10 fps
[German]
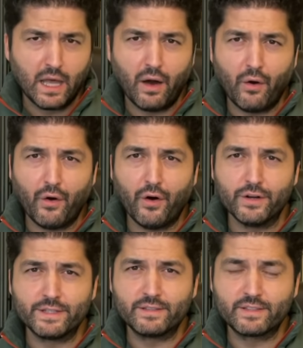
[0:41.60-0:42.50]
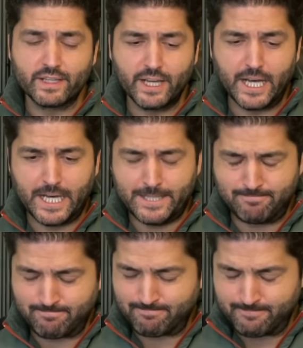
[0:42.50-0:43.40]
und
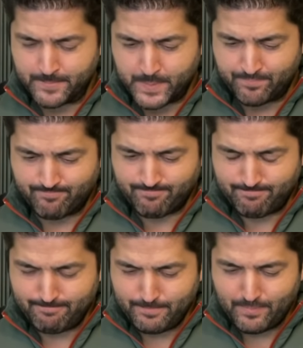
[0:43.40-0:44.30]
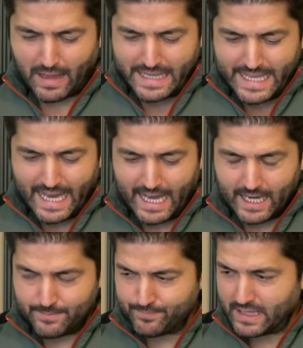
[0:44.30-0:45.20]
ähm,
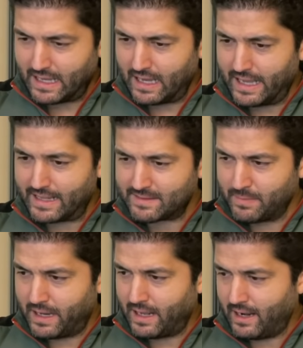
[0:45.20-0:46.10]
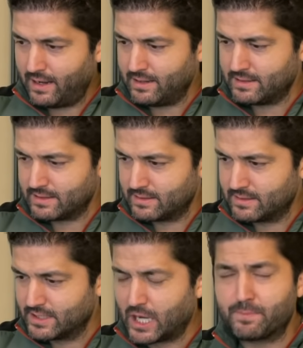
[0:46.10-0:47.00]
ja, erstmal,
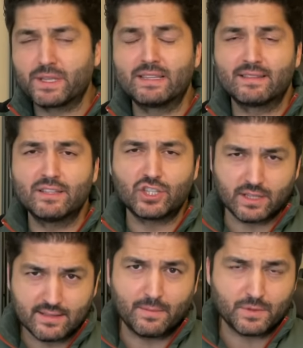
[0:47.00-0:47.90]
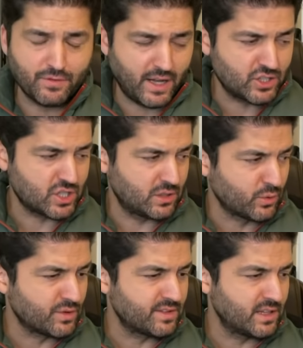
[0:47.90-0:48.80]
ich habe nicht die gesamte
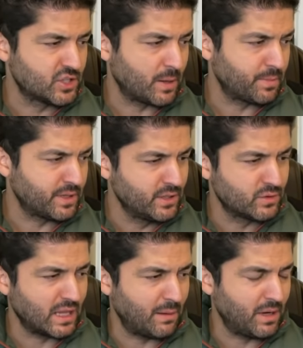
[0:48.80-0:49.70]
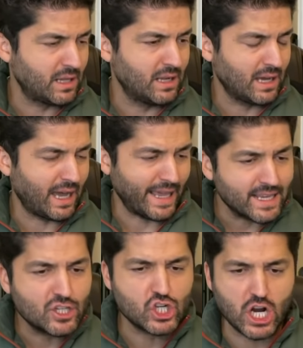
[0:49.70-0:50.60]
Veranstaltung gesehen, ich habe hier und da mal
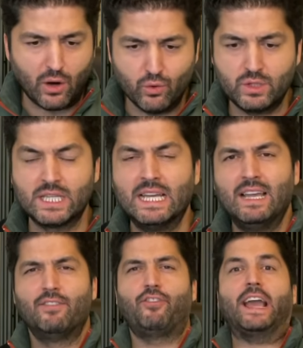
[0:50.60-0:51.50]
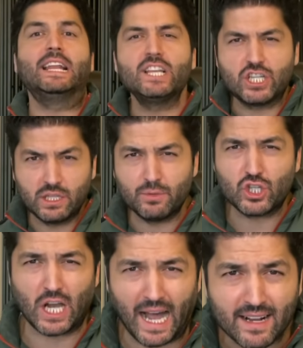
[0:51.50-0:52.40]
reingeschaut, weil ich
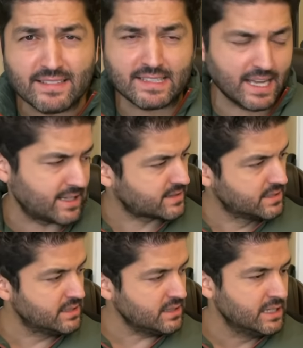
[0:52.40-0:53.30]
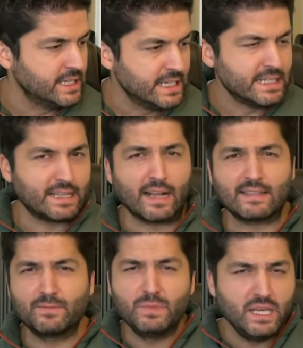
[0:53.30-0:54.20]
nämlich Angst hatte,
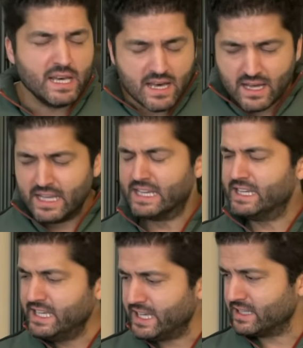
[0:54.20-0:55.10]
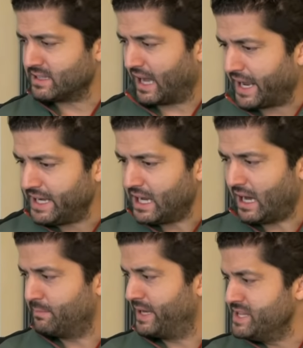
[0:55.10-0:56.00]
dass mir irgendeiner
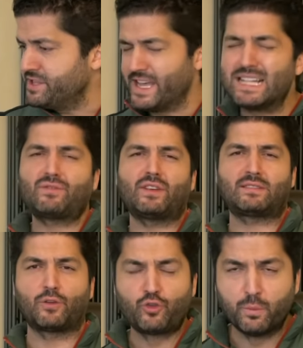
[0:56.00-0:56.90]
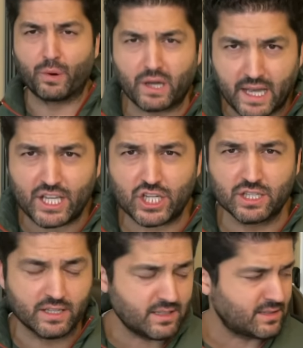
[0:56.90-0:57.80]
am Ende etwas dafür
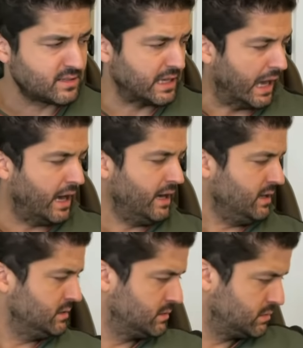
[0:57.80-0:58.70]
berechnet, ja.